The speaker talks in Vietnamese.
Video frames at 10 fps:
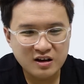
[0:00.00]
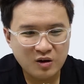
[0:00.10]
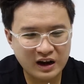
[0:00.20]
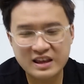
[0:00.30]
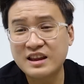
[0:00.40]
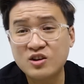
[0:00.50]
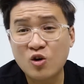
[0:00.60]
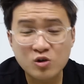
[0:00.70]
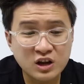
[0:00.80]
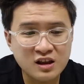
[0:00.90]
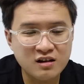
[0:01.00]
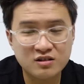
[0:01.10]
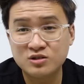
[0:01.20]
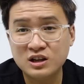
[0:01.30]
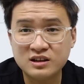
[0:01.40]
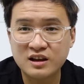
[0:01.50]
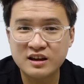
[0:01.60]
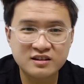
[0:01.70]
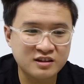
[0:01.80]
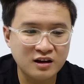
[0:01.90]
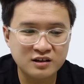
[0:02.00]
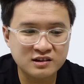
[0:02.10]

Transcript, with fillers: hoặc là dành cho con nít á con nít thì chân